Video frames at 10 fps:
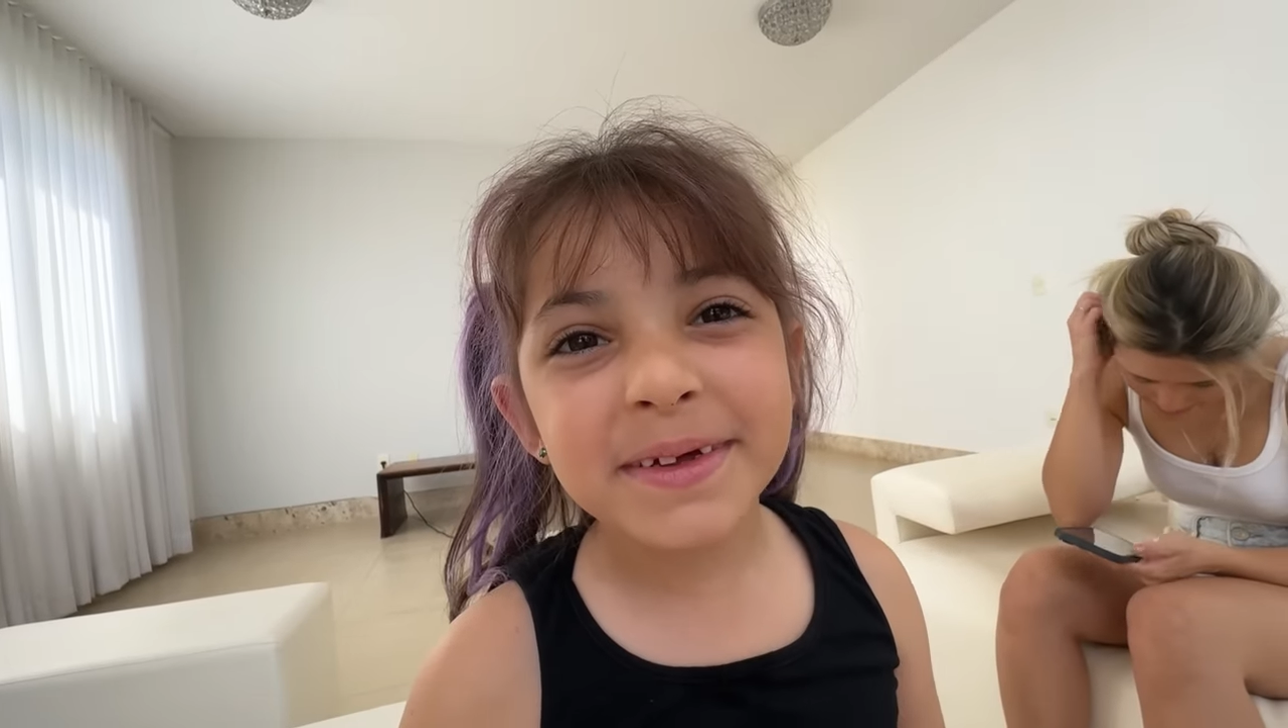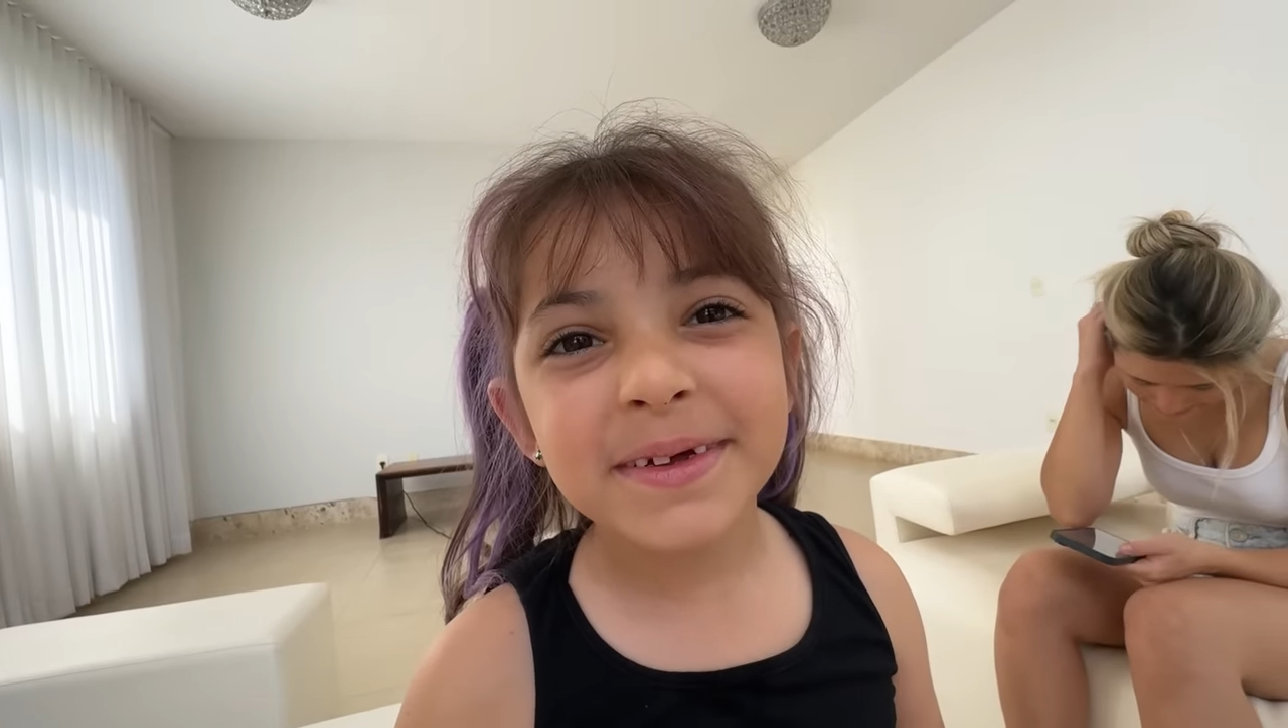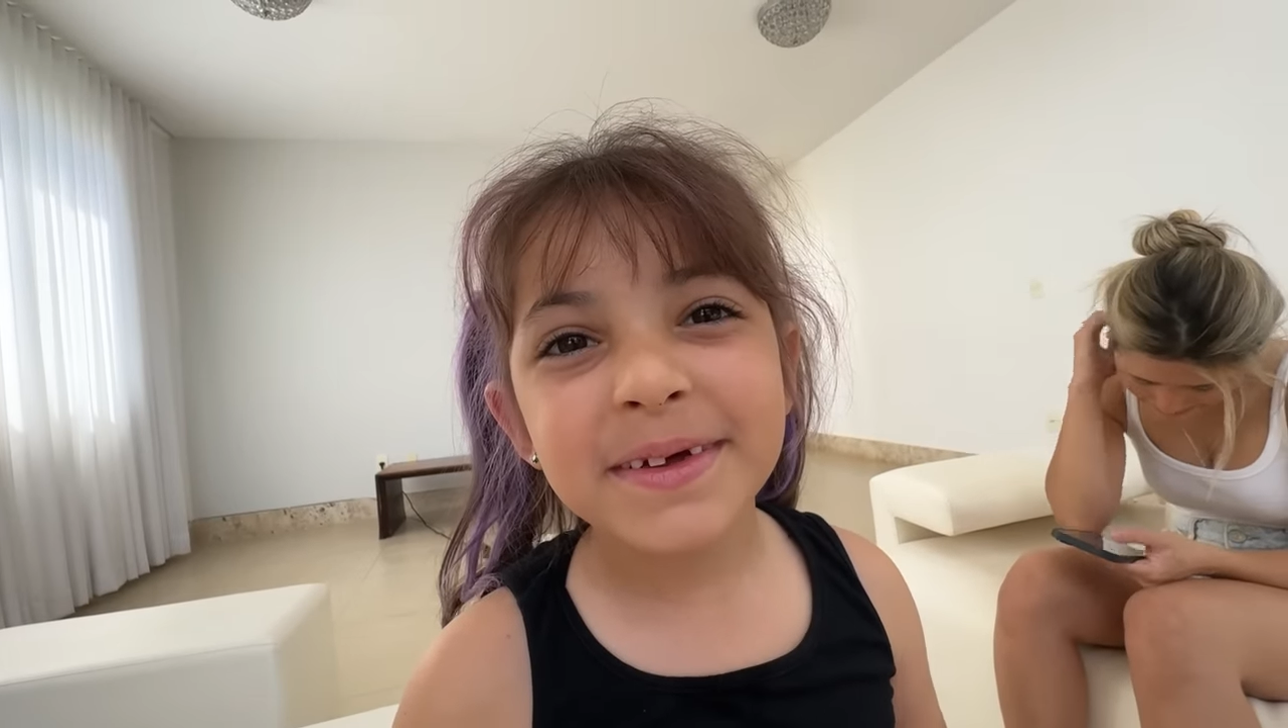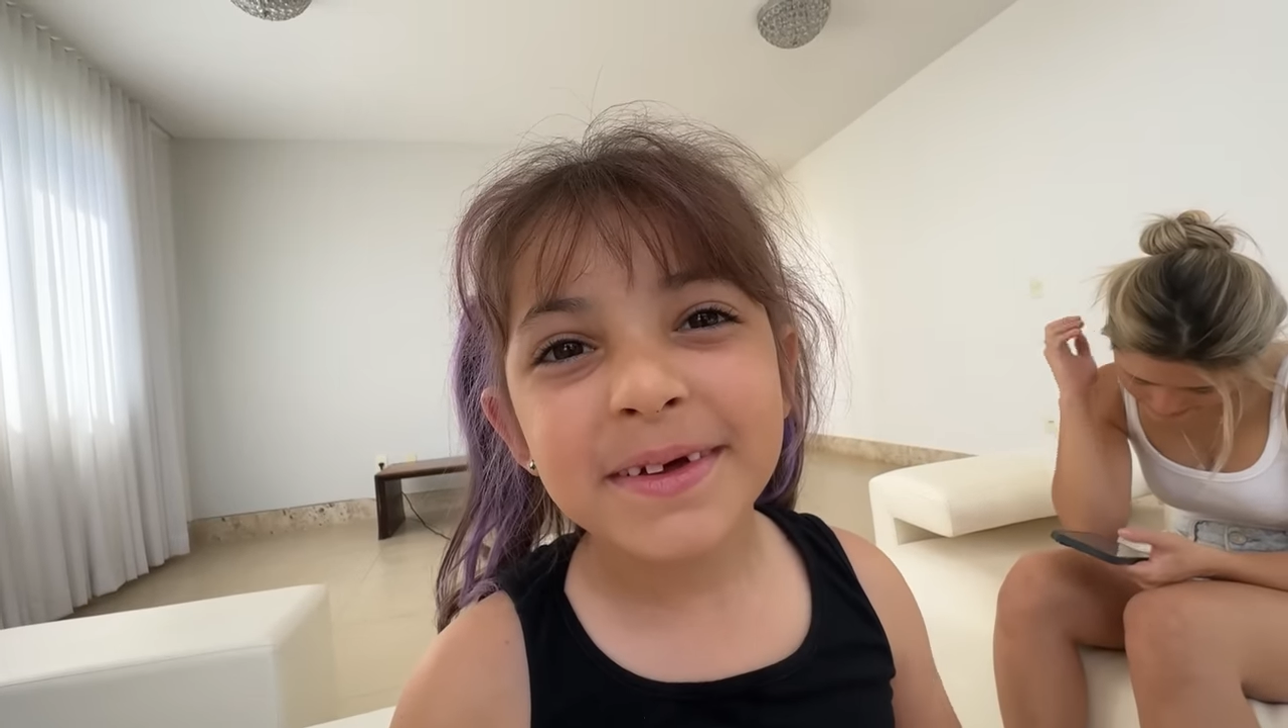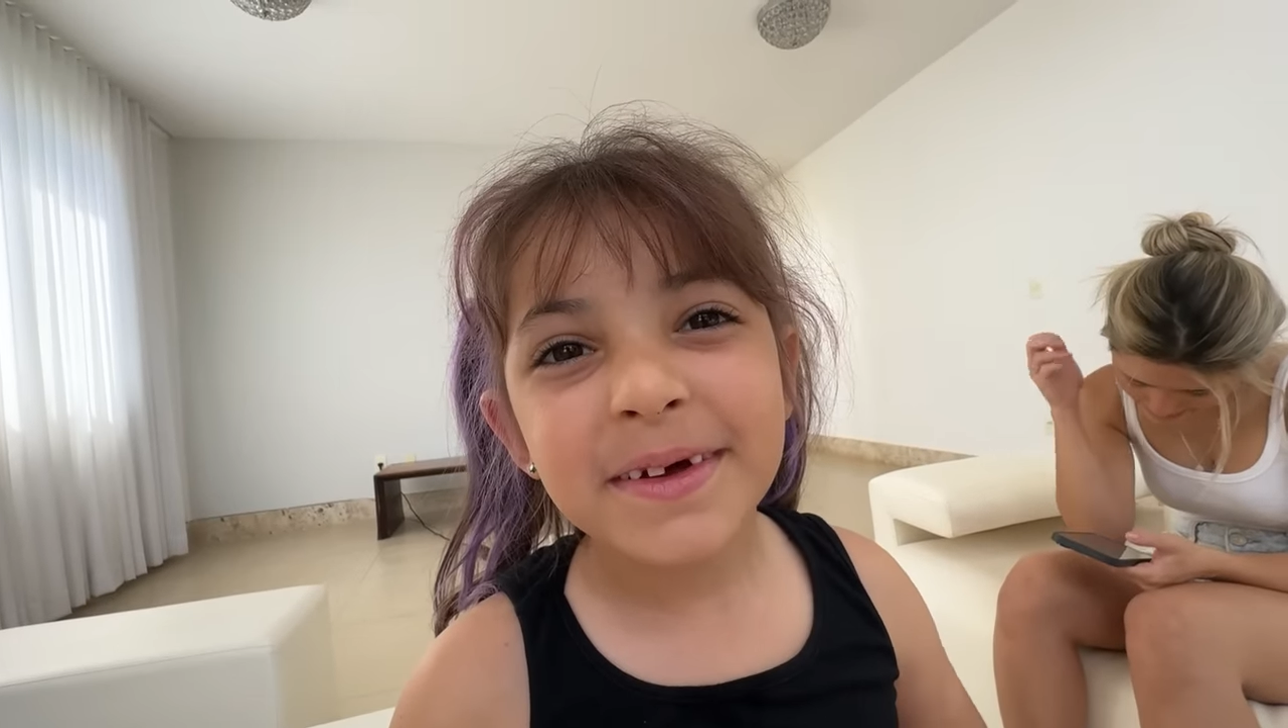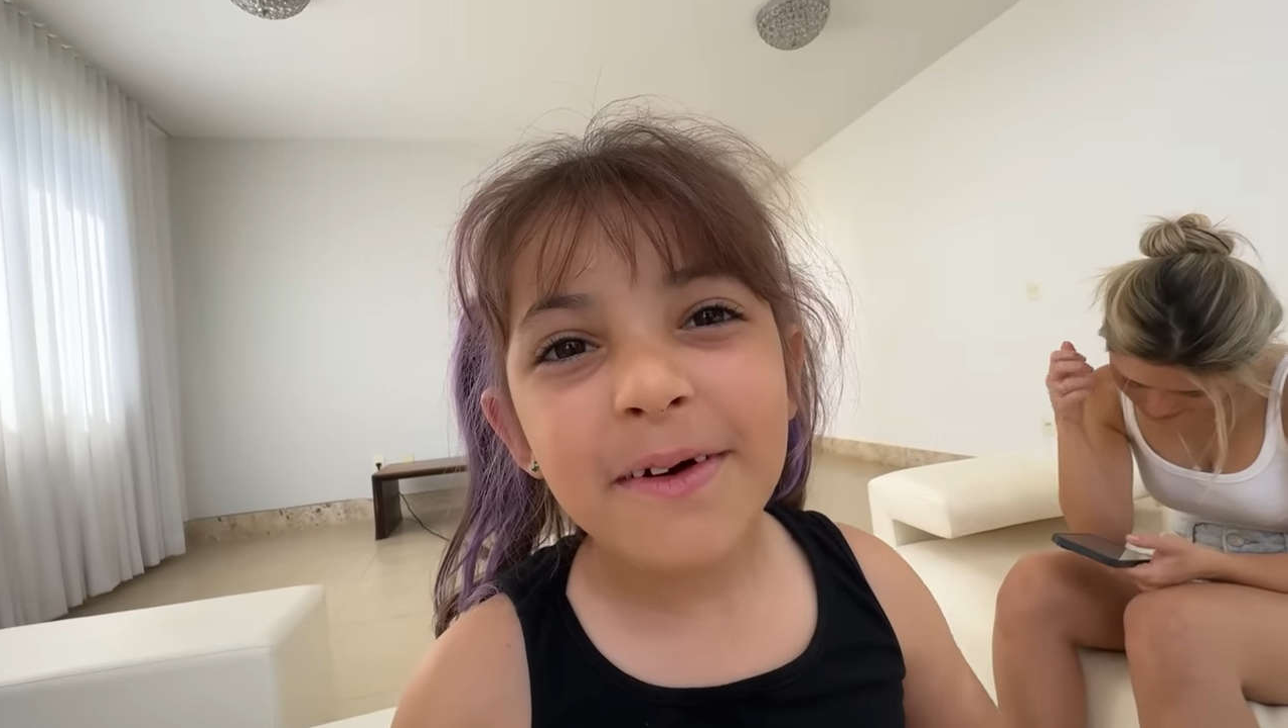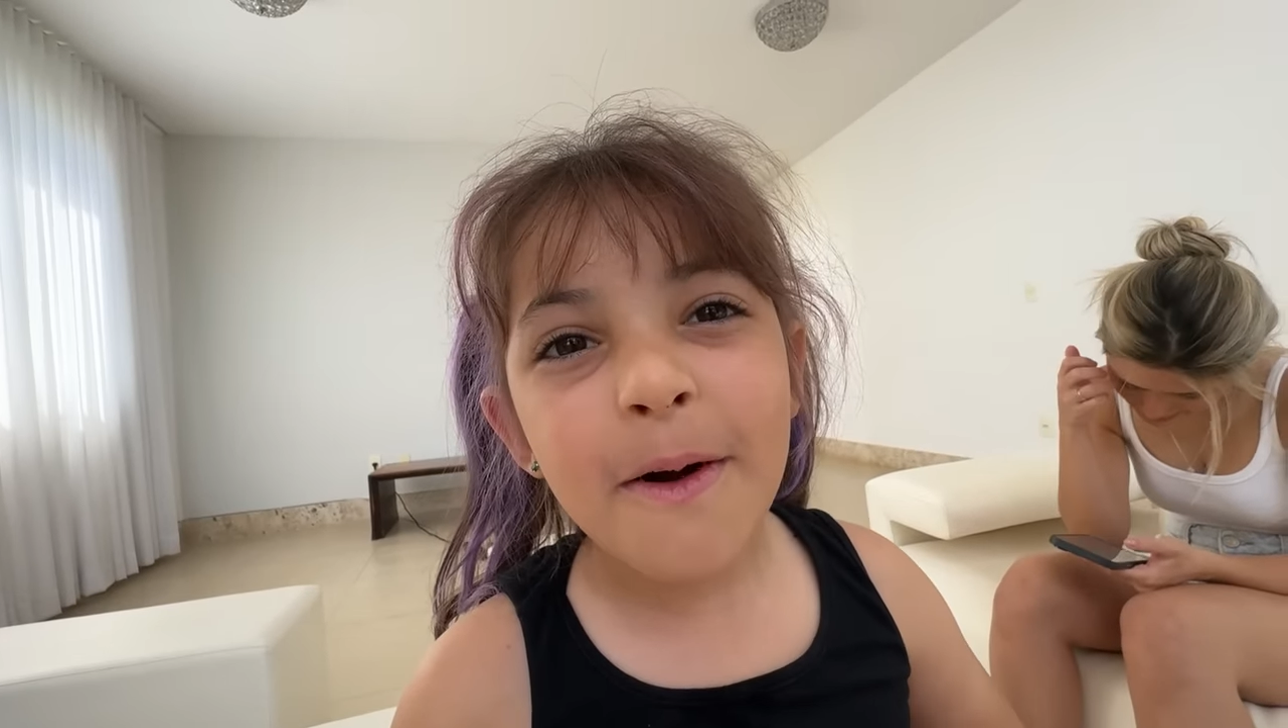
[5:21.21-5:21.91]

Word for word: O quê?